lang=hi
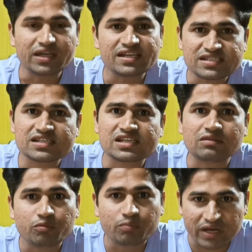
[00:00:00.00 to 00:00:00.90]
टेस्ट के
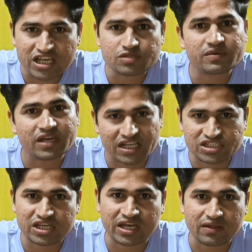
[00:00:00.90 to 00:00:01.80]
साथ में प्राइस भी
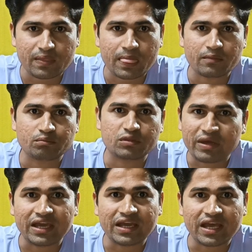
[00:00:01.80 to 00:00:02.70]
अच्छा है
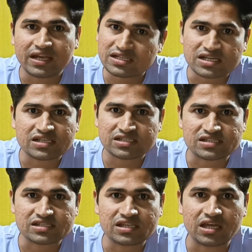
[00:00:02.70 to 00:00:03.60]
महंगा है ना ज़्यादा
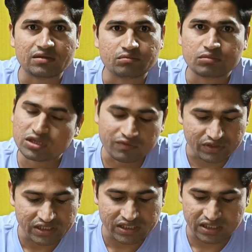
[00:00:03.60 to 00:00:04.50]
सस्ता है
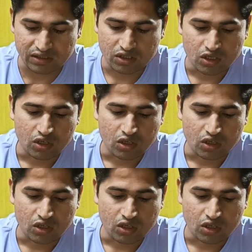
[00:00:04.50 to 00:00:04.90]
मतलब ठीक है